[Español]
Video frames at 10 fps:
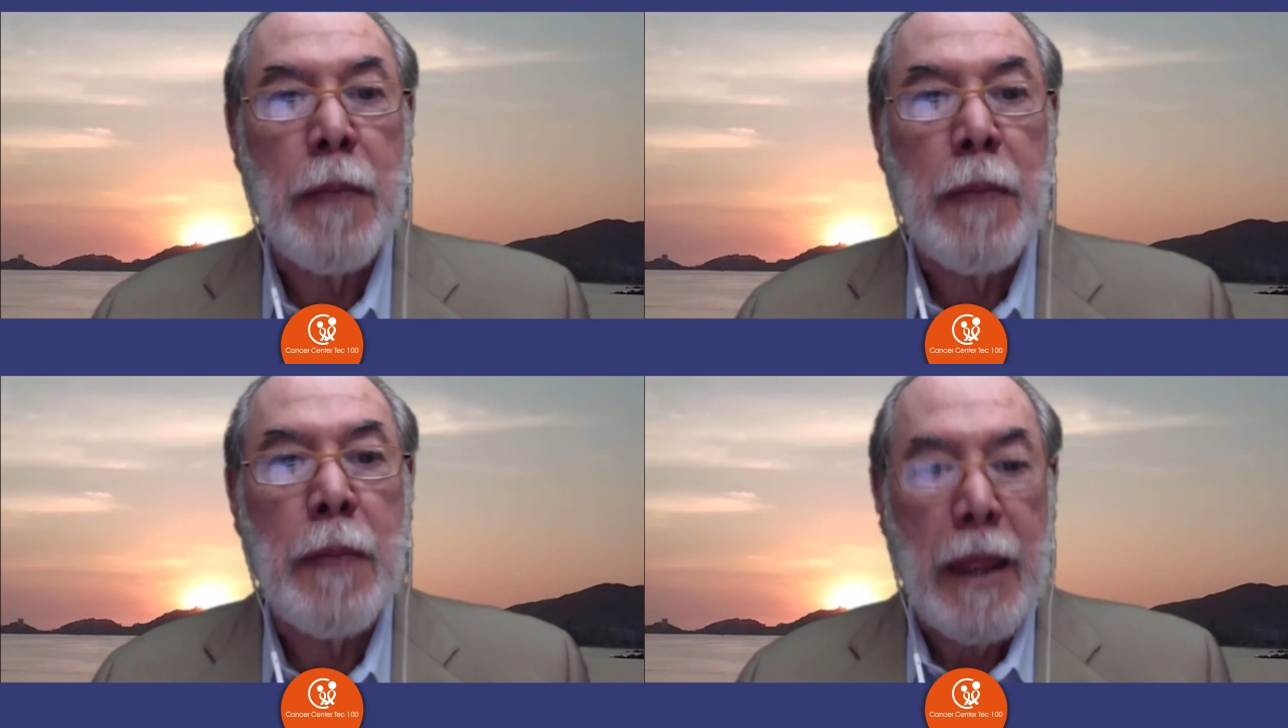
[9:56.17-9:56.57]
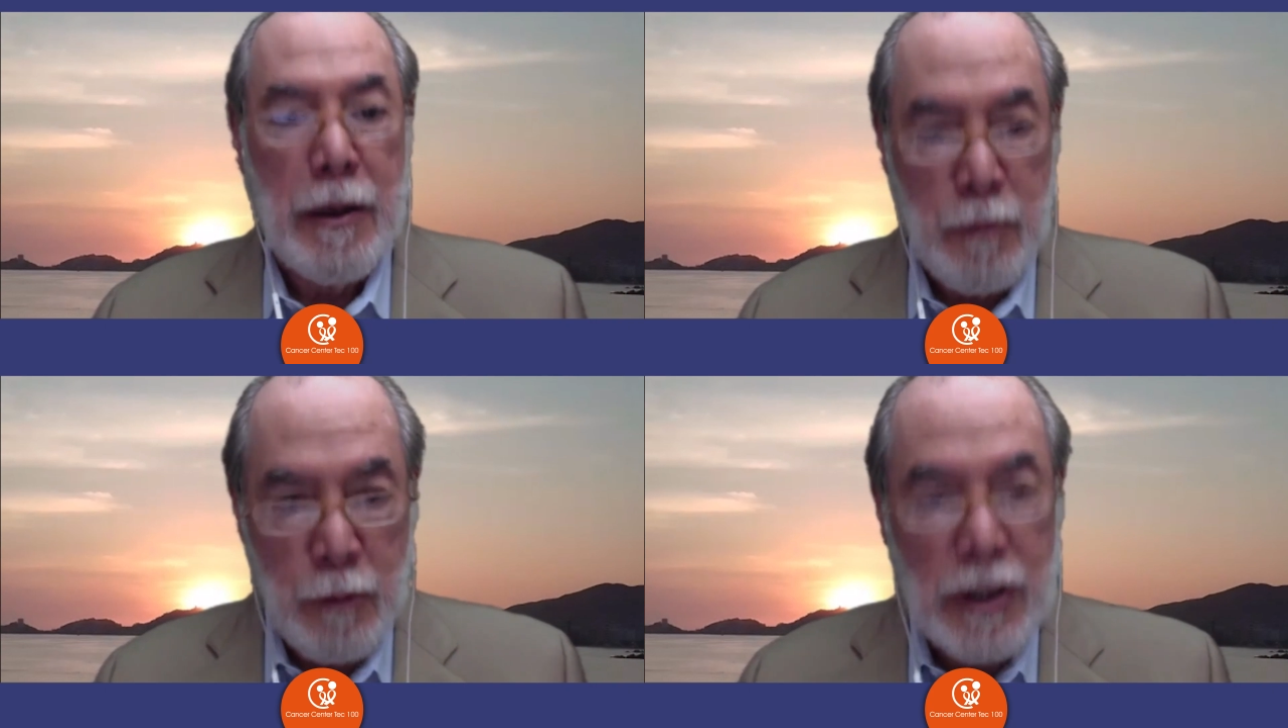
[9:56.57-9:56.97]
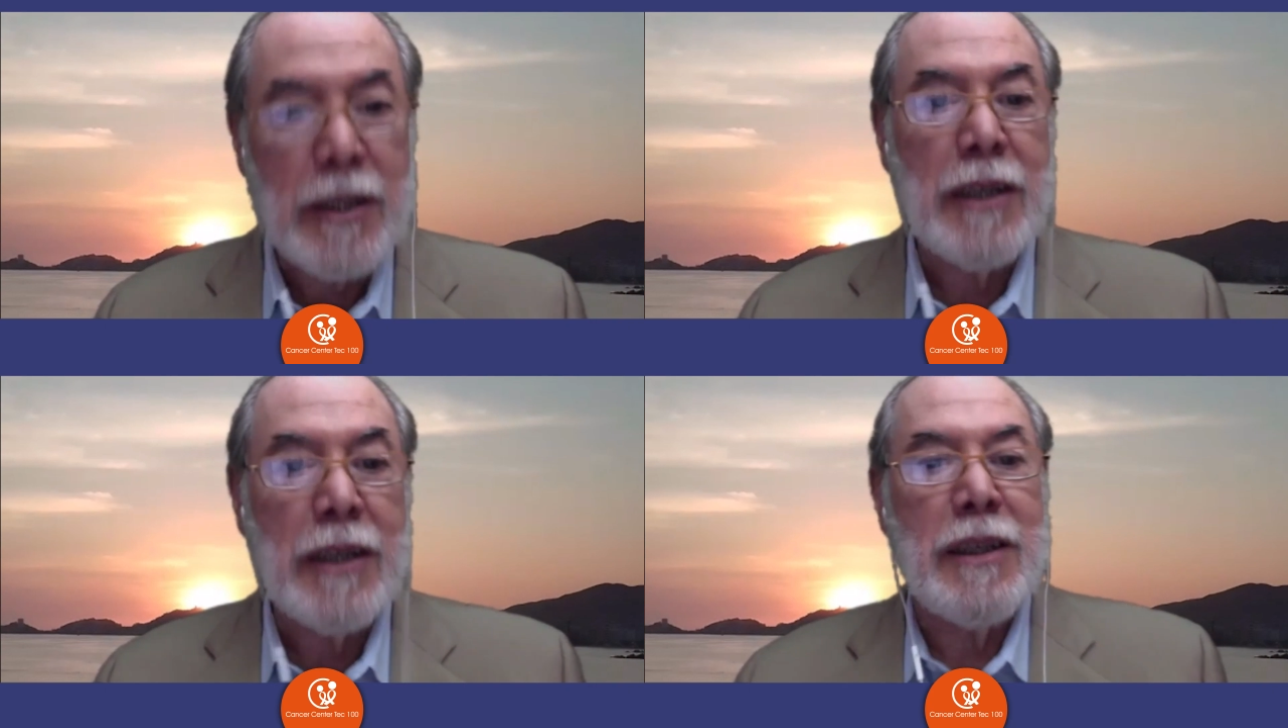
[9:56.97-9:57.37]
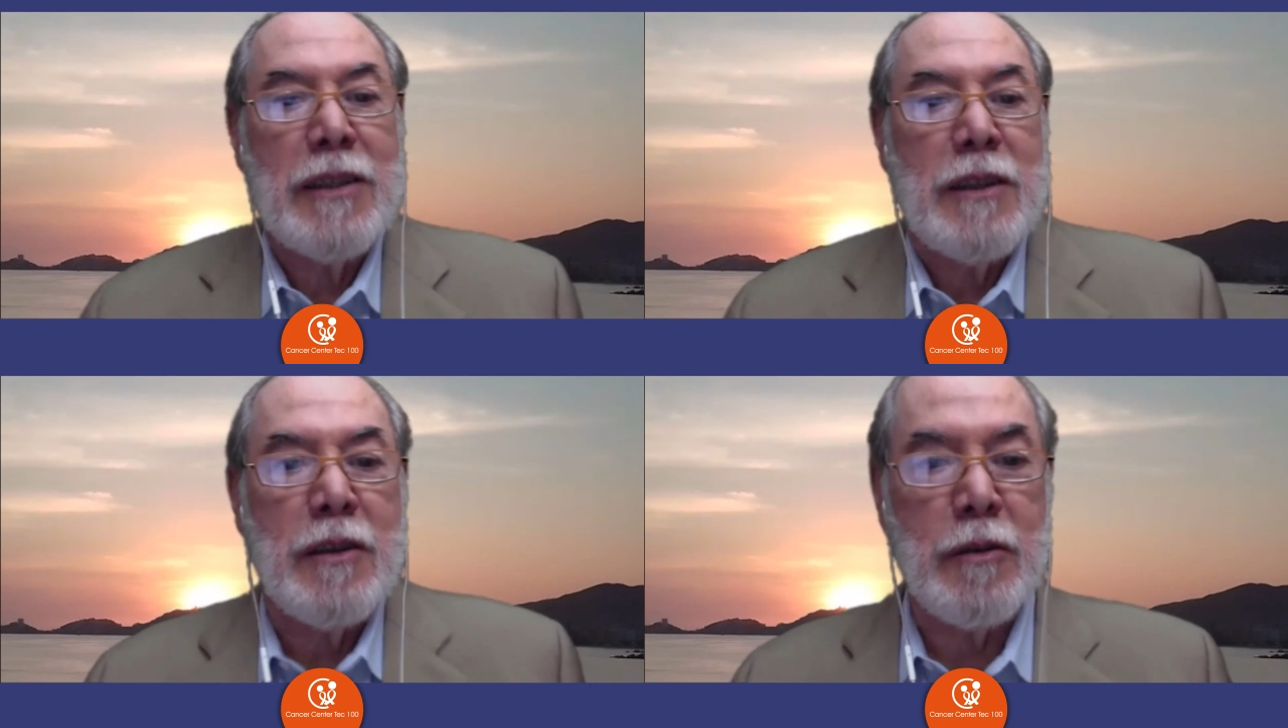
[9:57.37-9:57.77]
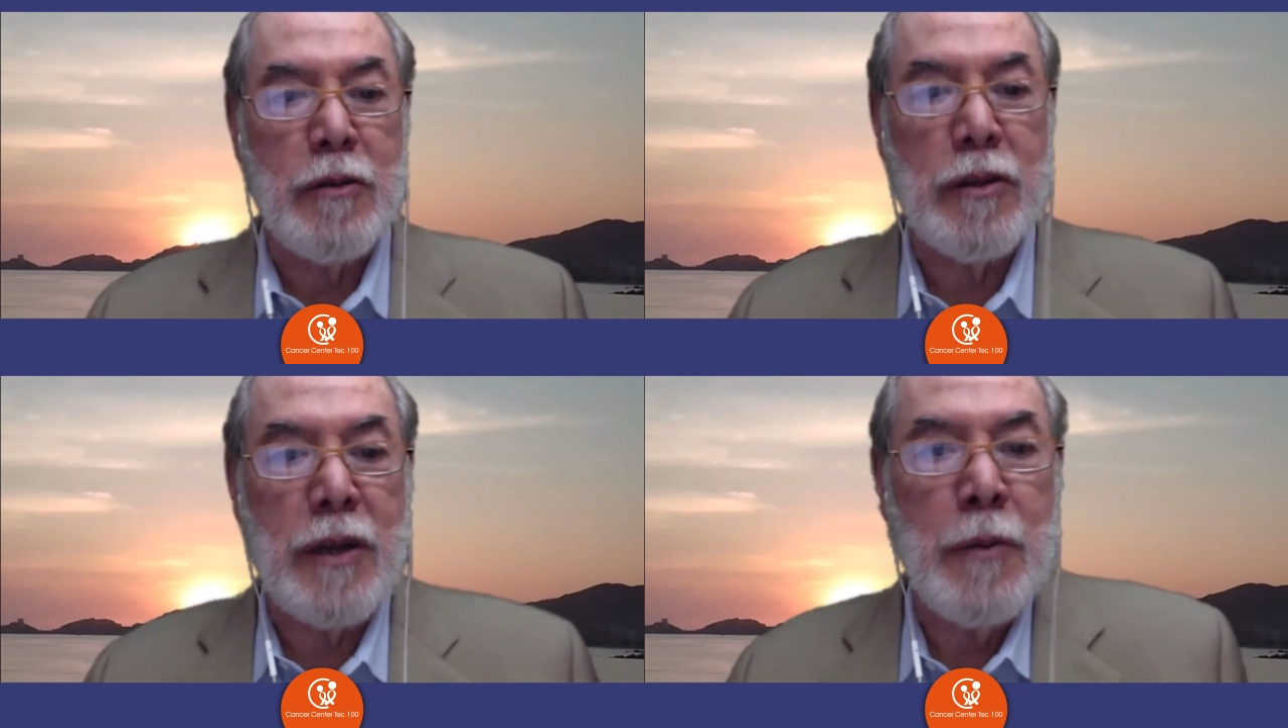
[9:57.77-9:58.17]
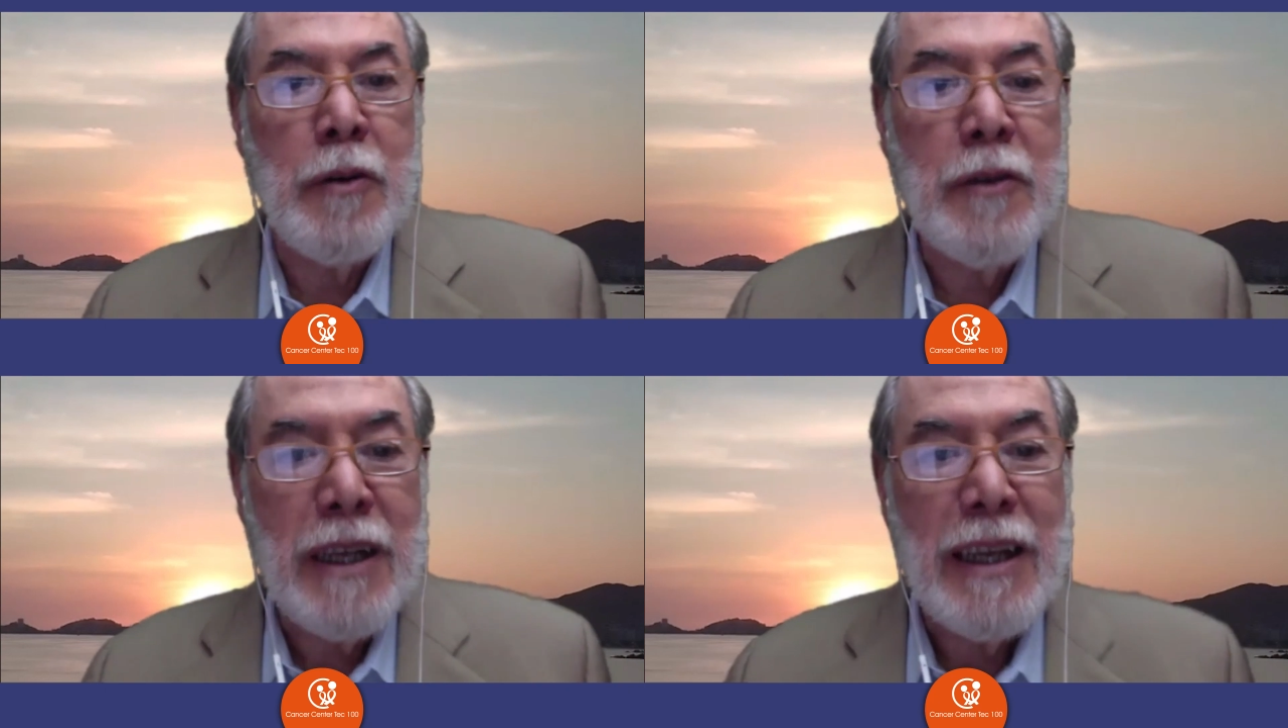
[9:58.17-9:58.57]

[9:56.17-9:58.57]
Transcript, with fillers: Muchas gracias, doctor Salmón,